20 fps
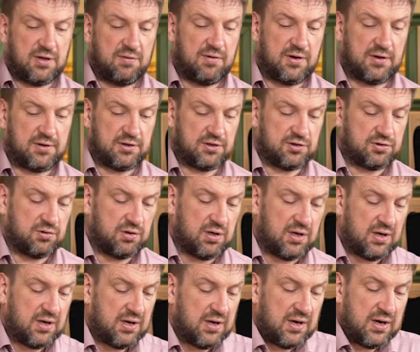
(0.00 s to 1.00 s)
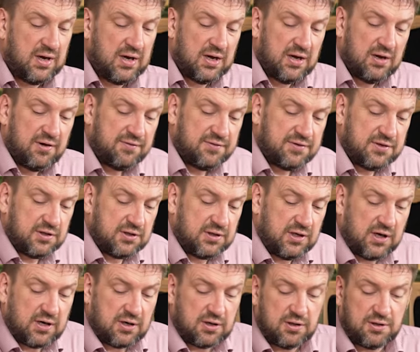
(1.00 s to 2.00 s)
наверное, что я
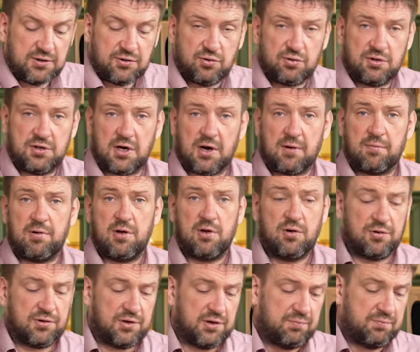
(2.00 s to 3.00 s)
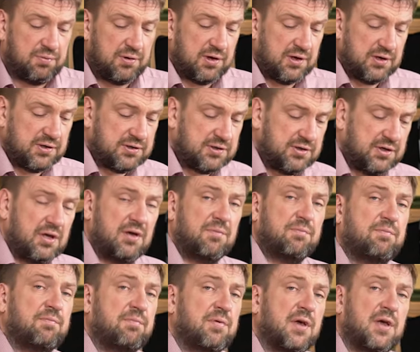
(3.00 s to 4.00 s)
всегда кладу дробленый перец, не
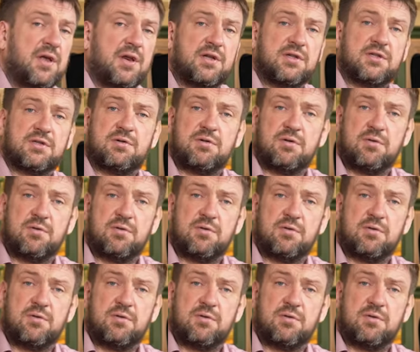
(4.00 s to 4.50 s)
перец